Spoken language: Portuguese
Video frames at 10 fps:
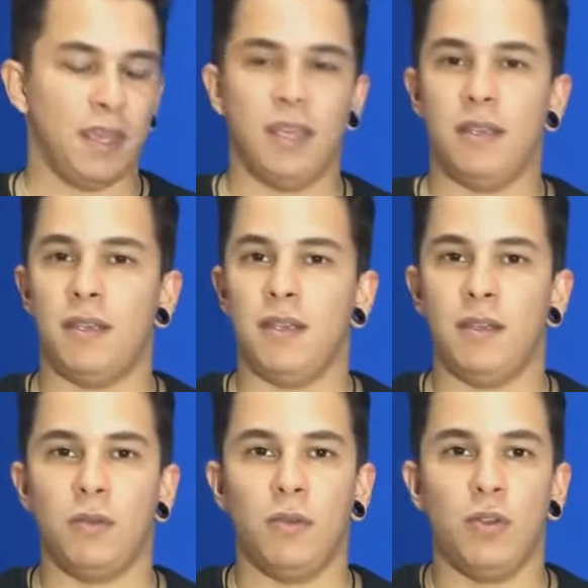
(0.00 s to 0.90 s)
em,
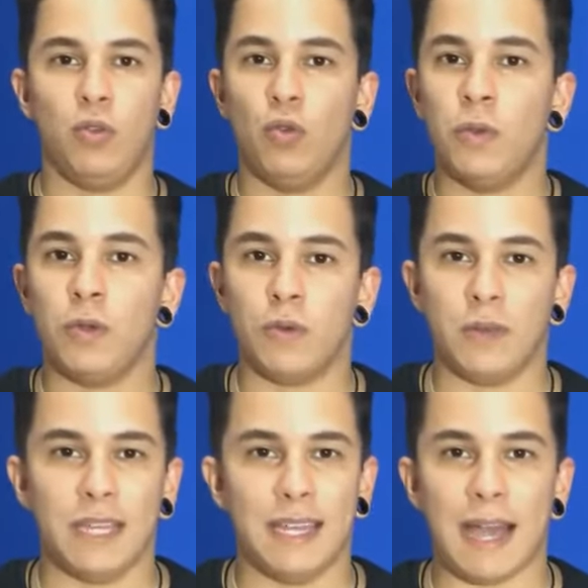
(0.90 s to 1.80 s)
em, em
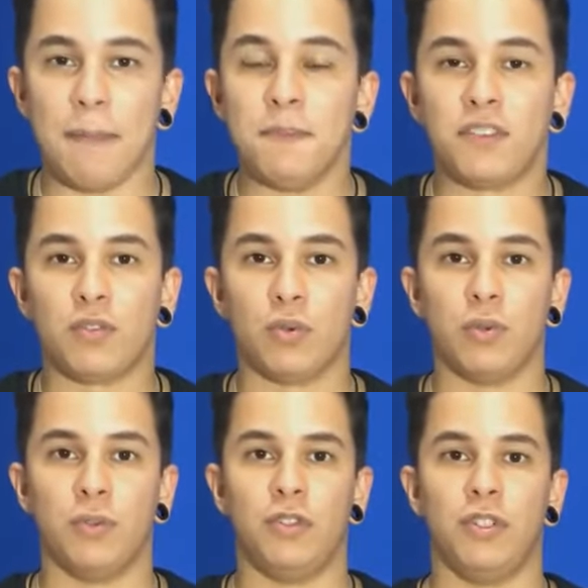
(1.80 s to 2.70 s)
número
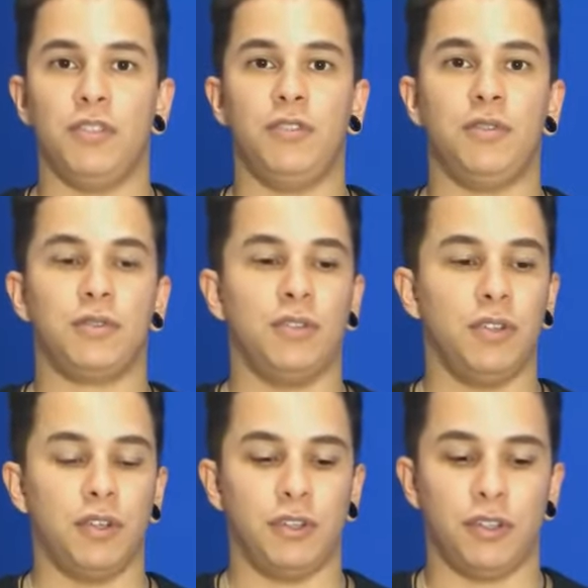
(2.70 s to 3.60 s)
absurdo de,
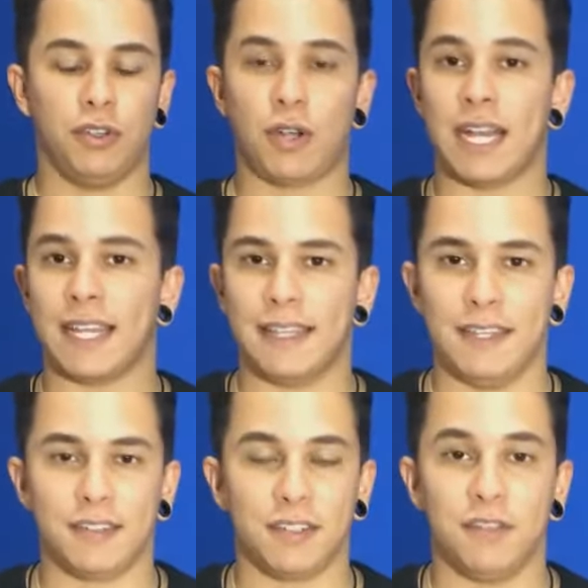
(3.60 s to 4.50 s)
de, de
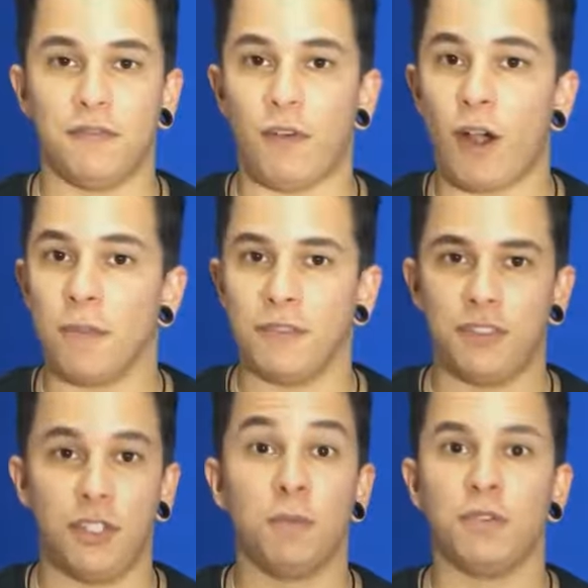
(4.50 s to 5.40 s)
características, de formas e
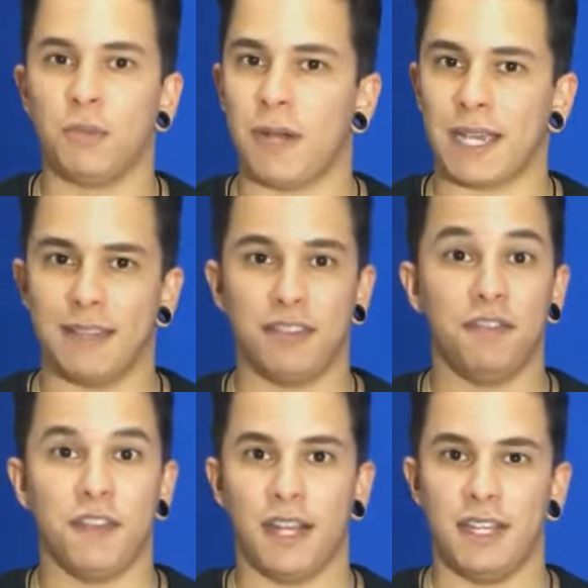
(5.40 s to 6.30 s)
tipos de baquetas
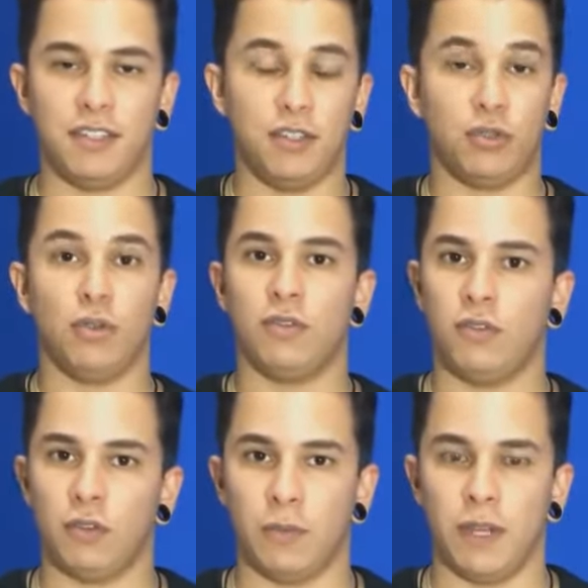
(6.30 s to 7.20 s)
diferentes de todos os
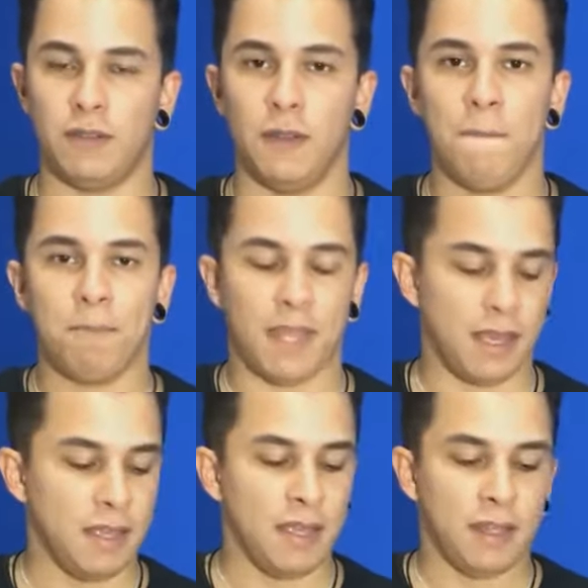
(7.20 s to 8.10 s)
instrumentos,
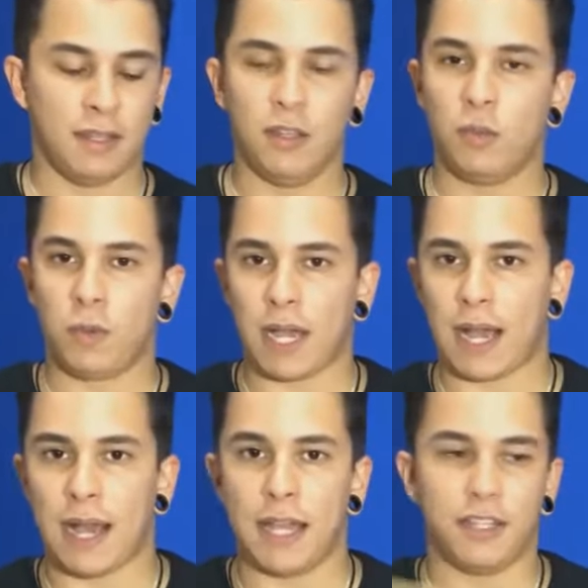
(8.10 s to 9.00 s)
né? Tanto para
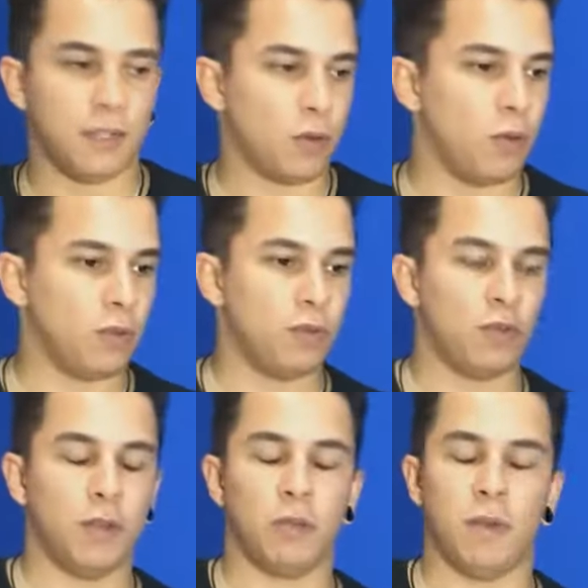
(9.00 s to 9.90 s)
caixa quanto no
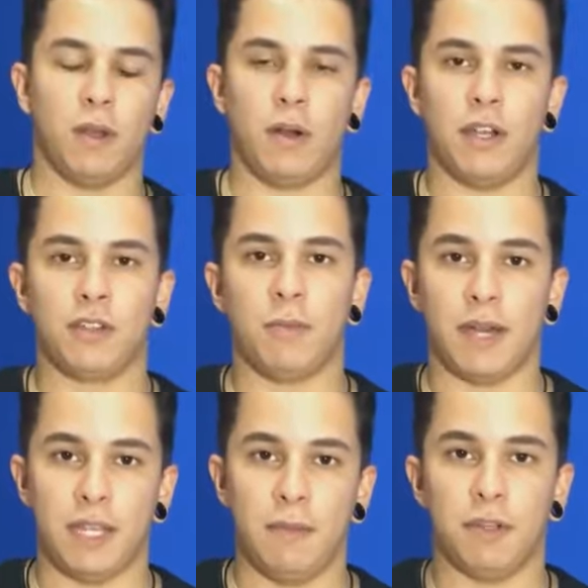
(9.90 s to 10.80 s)
instrumento melódico,
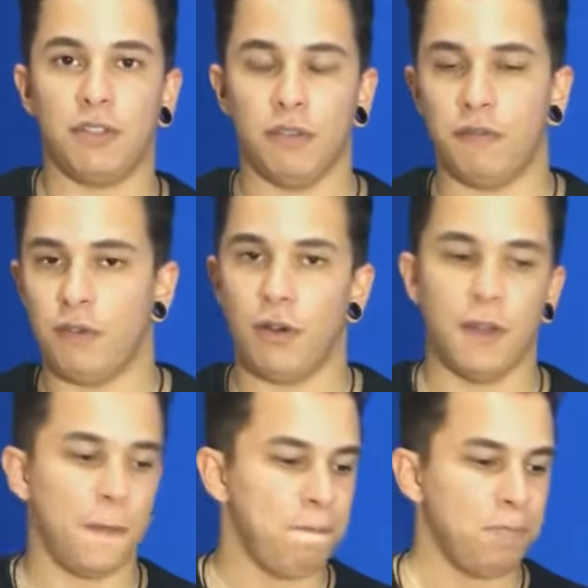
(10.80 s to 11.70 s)
marimba,
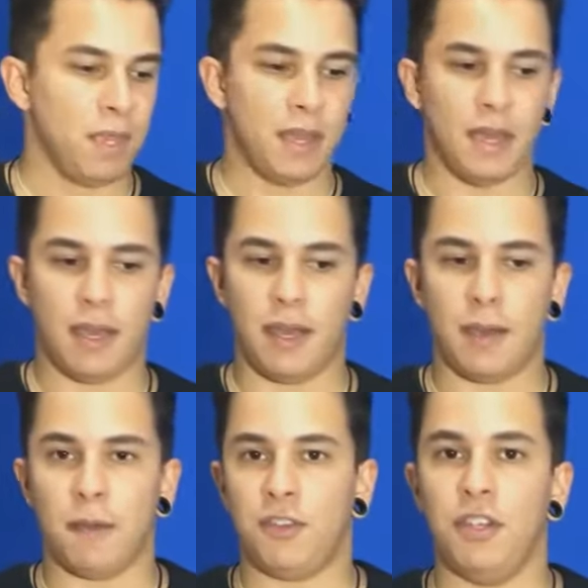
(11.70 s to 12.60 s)
xilofone,
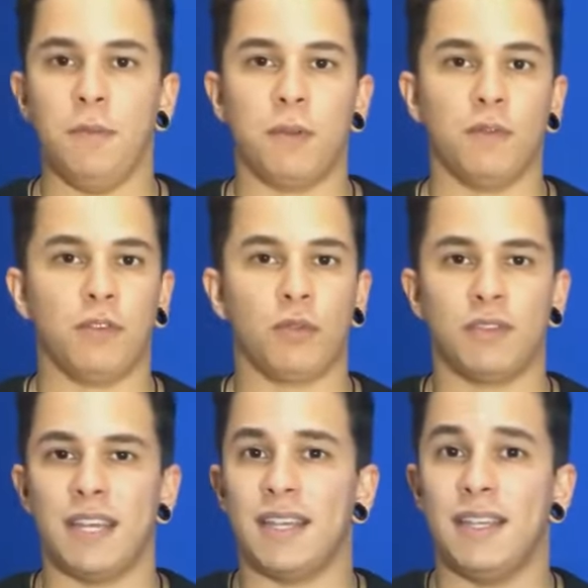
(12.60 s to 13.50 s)
é, é, tímpano, você
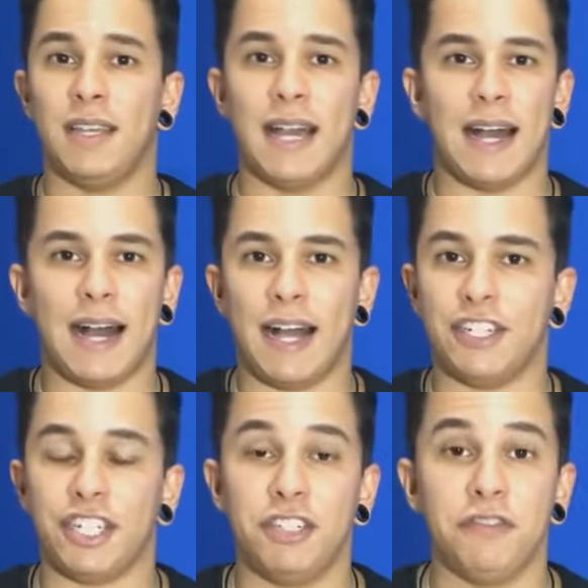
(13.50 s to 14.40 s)
consegue
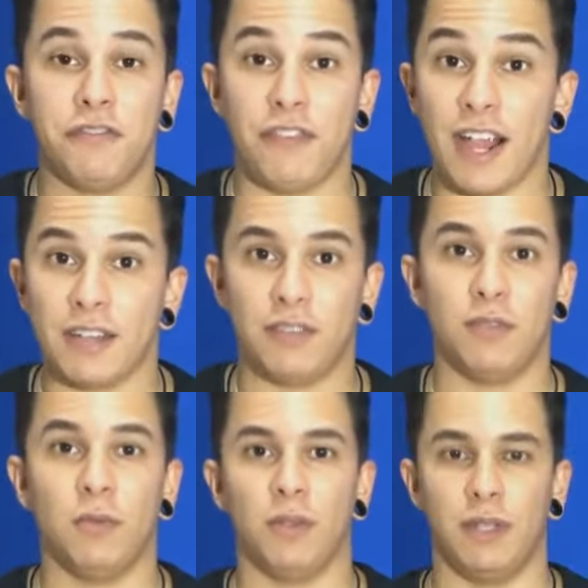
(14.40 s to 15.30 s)
achar
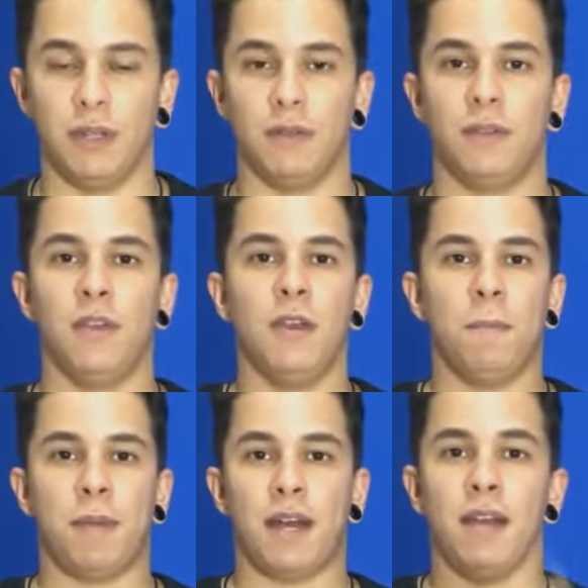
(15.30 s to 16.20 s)
diversos modelos
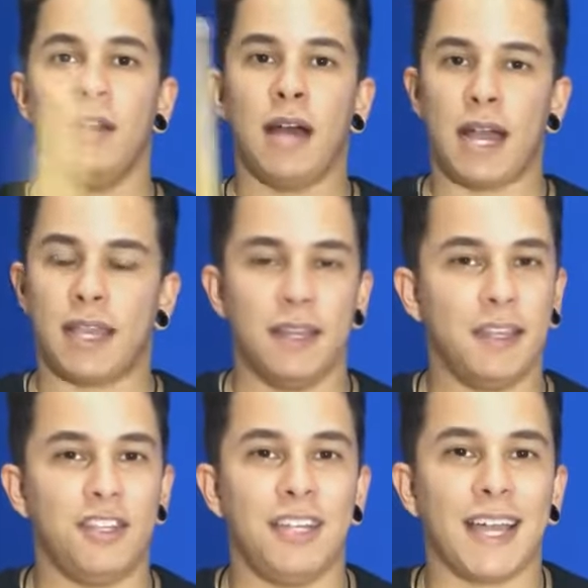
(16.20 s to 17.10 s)
para aquele
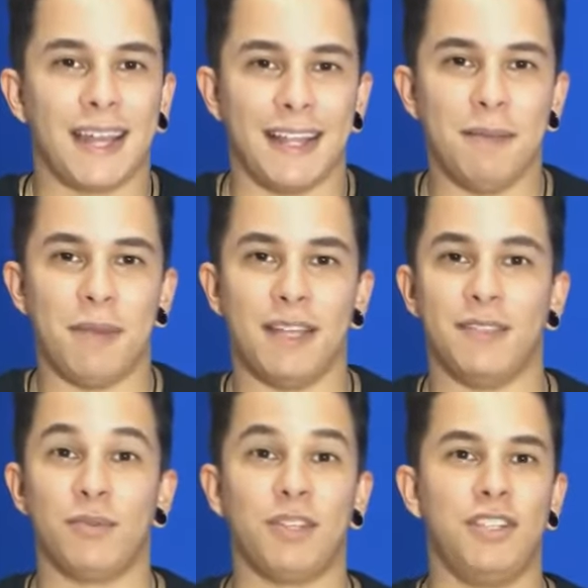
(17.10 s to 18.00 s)
que te agrada
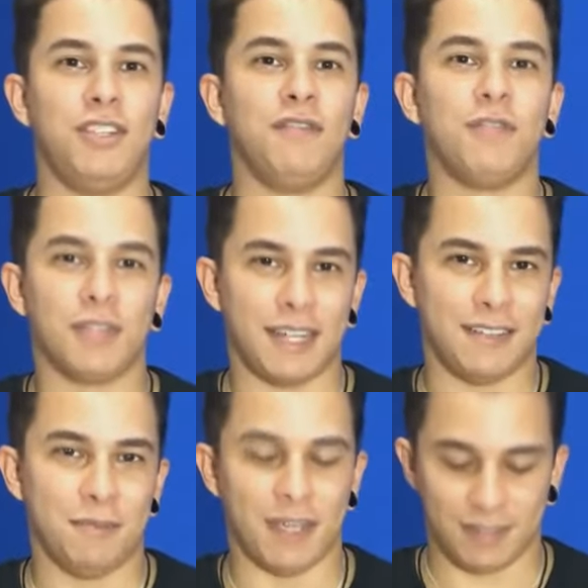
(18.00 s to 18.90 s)
mais, o que te
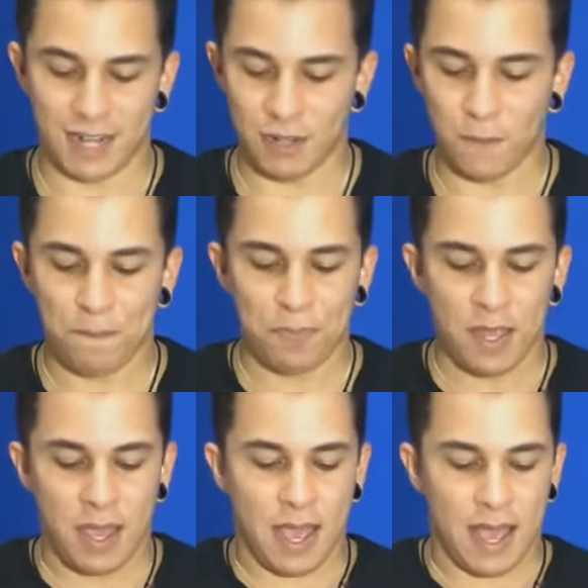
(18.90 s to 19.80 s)
fortalece mais, certo?
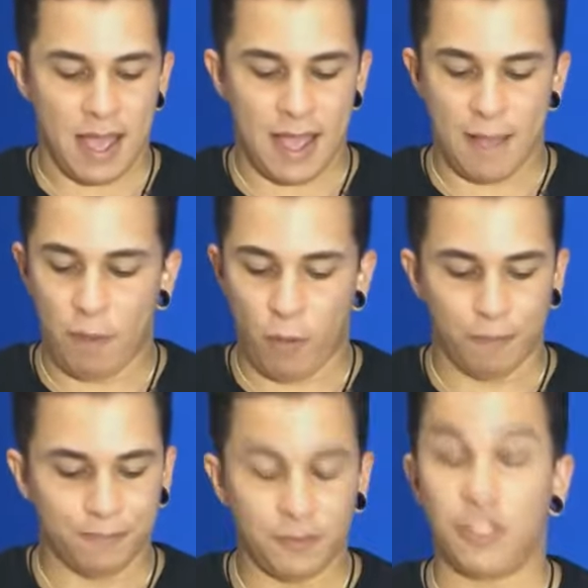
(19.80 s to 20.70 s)
É,
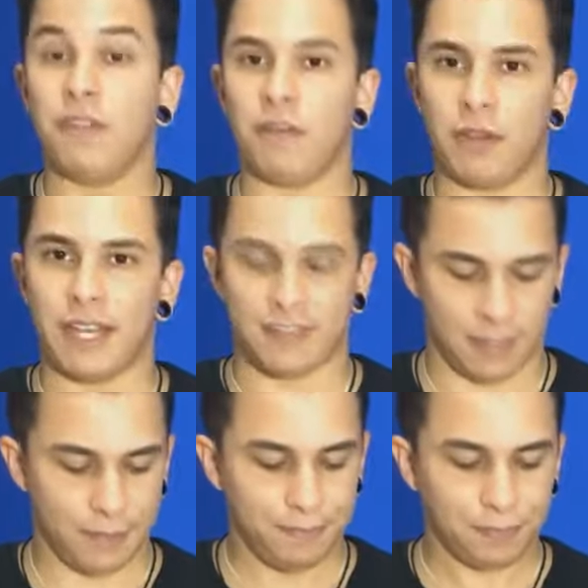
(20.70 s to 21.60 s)
bom, te
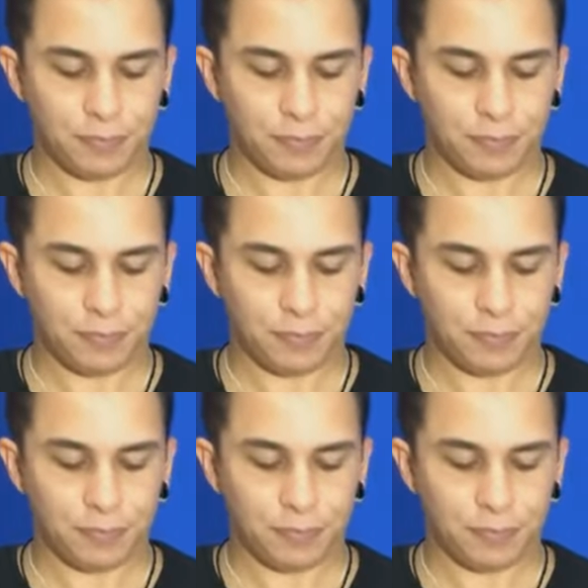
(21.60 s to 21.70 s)
favorece, né?